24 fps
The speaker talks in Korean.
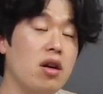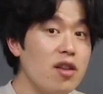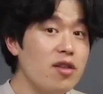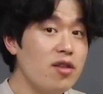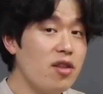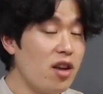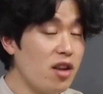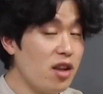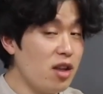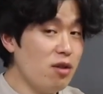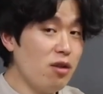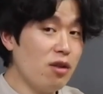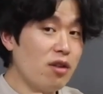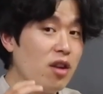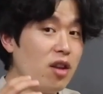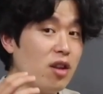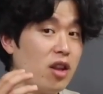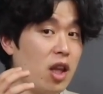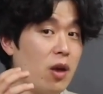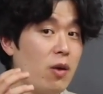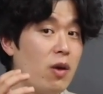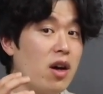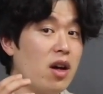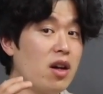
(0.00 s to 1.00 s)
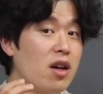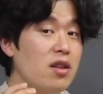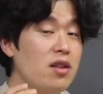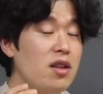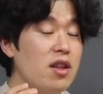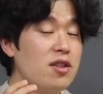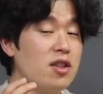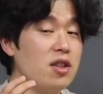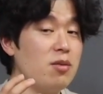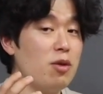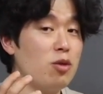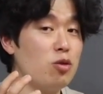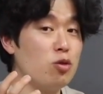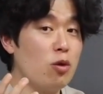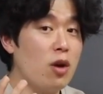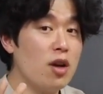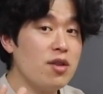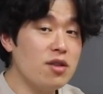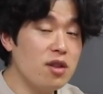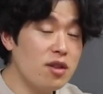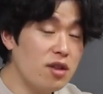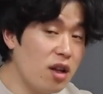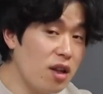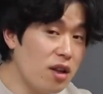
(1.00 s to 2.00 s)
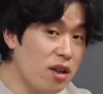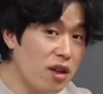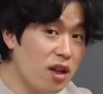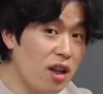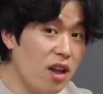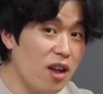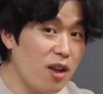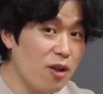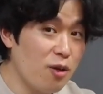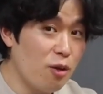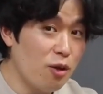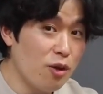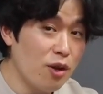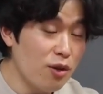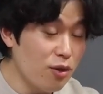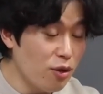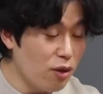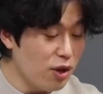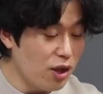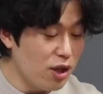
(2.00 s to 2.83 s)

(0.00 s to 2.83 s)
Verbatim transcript: 자 이렇게 대화가 끝났으면 좋았을 텐데 여기서